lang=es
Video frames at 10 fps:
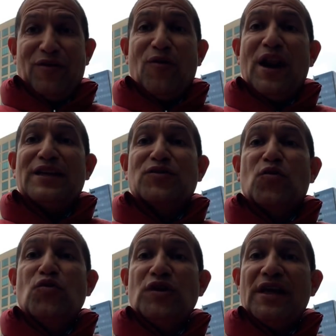o la
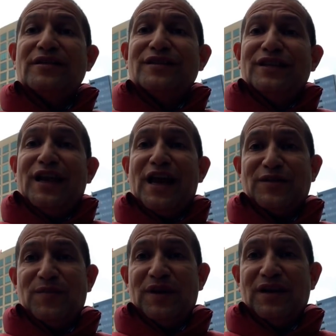excusa de tener
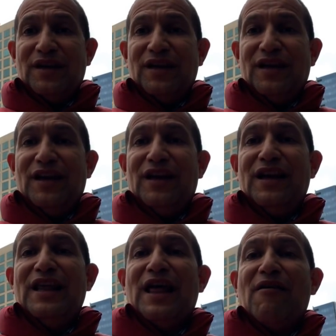asma
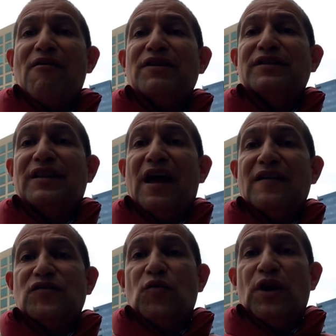le daba
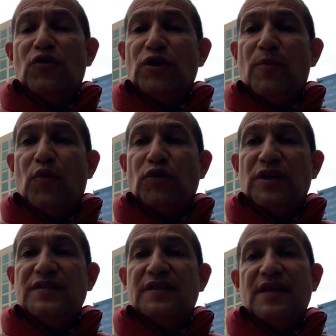ventaja sobre los
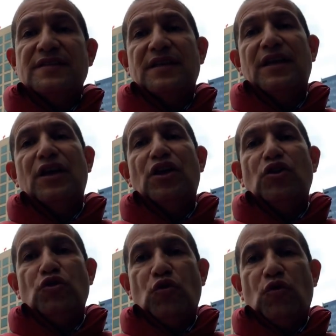deportistas
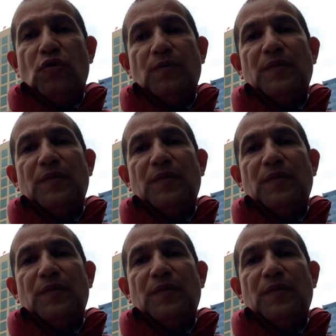no